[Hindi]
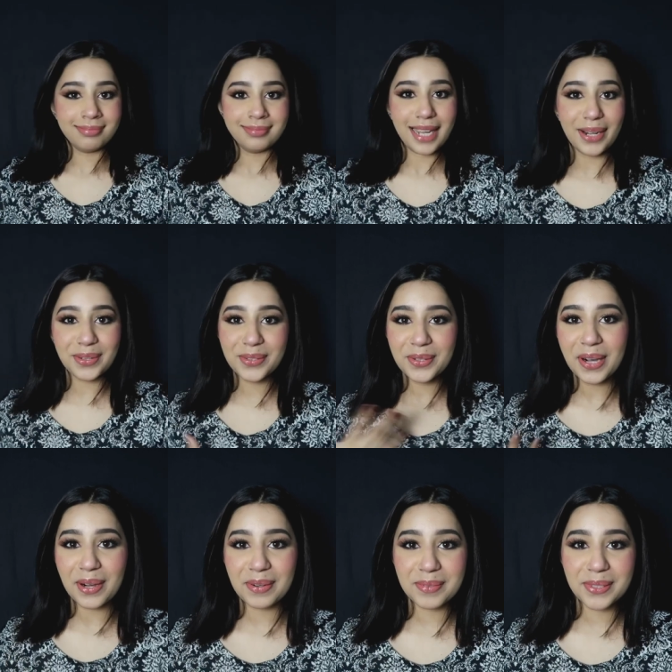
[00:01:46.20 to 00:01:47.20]
आई डोंट नो हाउ
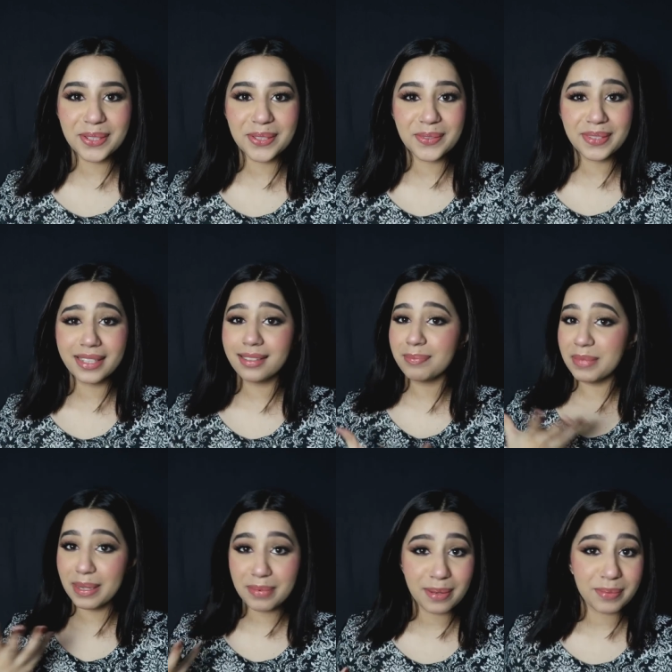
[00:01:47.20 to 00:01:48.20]
आई एम गोना डू इट मे
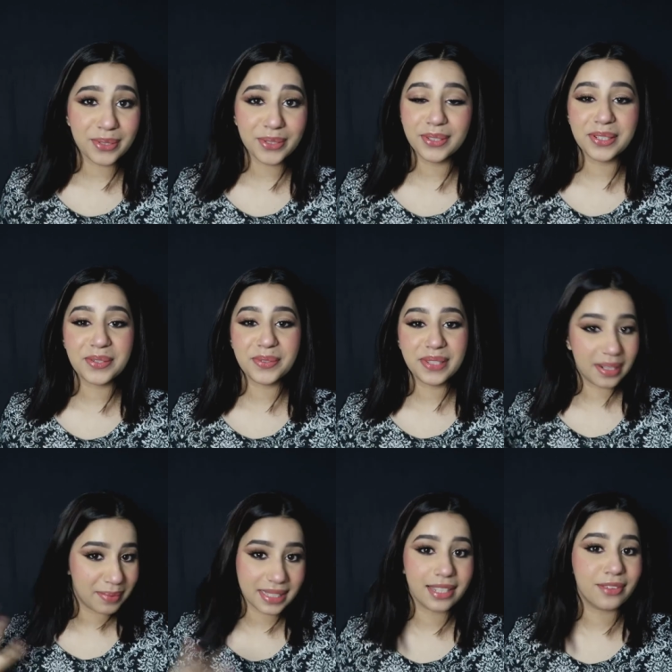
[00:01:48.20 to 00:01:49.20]
बी आई एम नॉट गोना डू इट
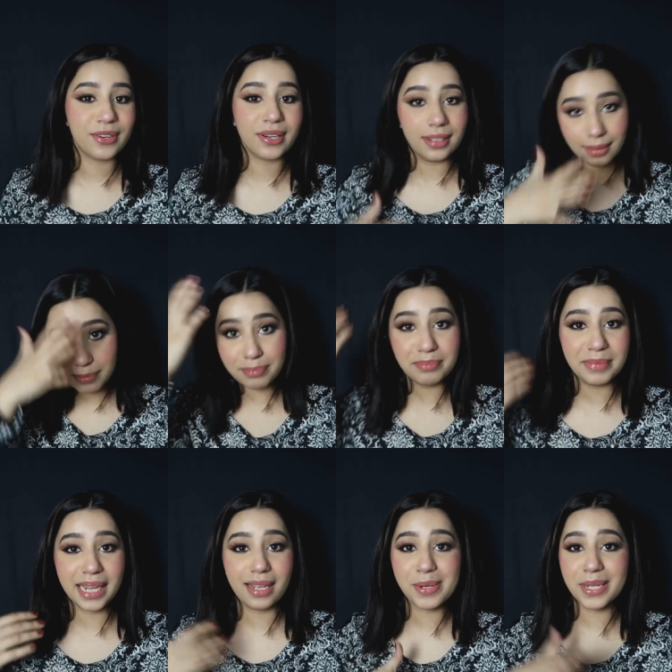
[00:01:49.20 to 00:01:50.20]
मैं सिर्फ
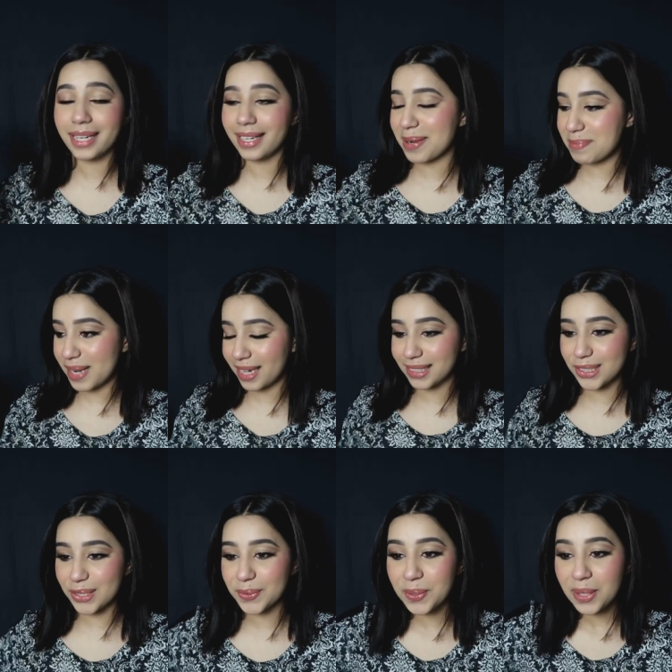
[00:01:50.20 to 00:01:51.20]
मेकअप हटा के भाग
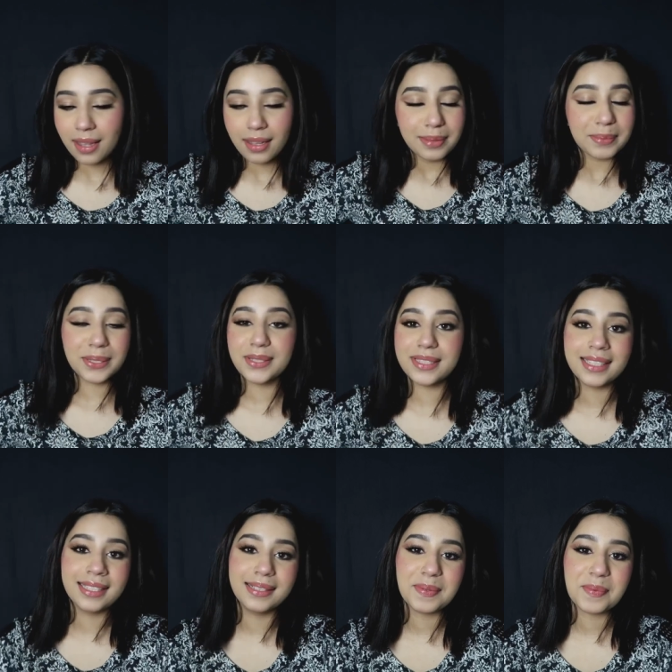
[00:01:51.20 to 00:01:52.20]
जाऊँ बिकॉज
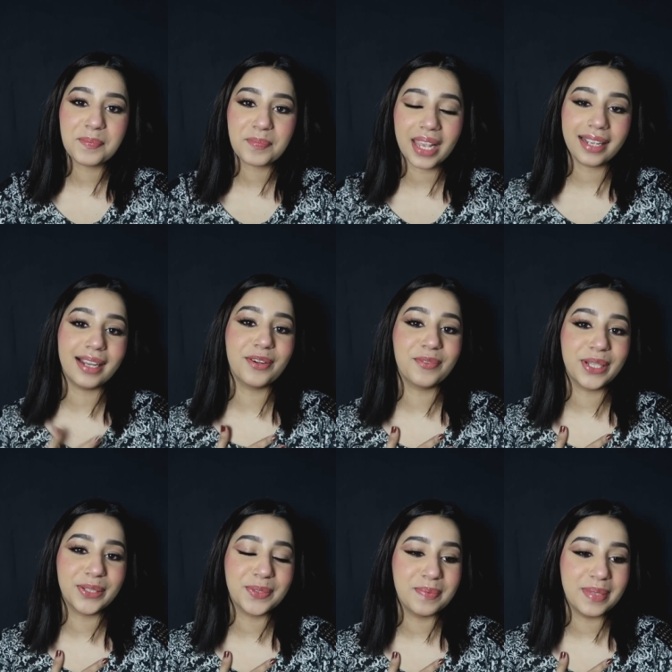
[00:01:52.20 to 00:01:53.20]
आई कॉन्ट वेट
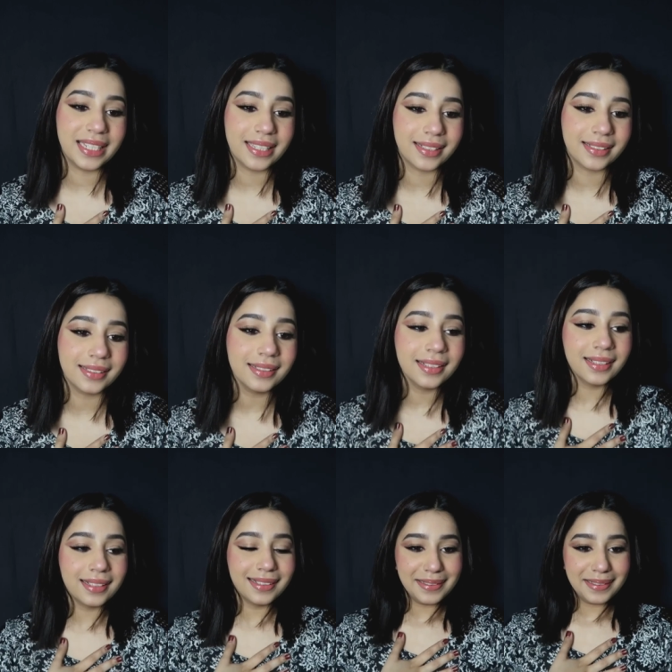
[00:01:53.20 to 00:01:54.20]
टू मीट हर
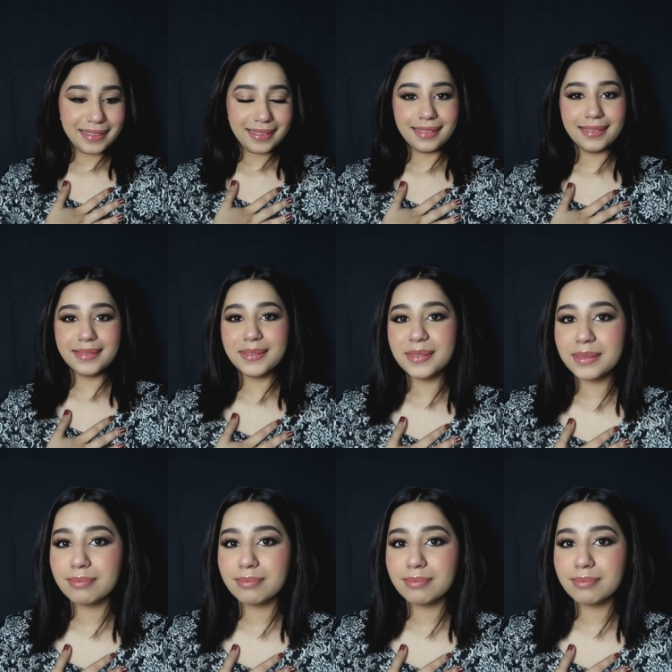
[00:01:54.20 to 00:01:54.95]
एंड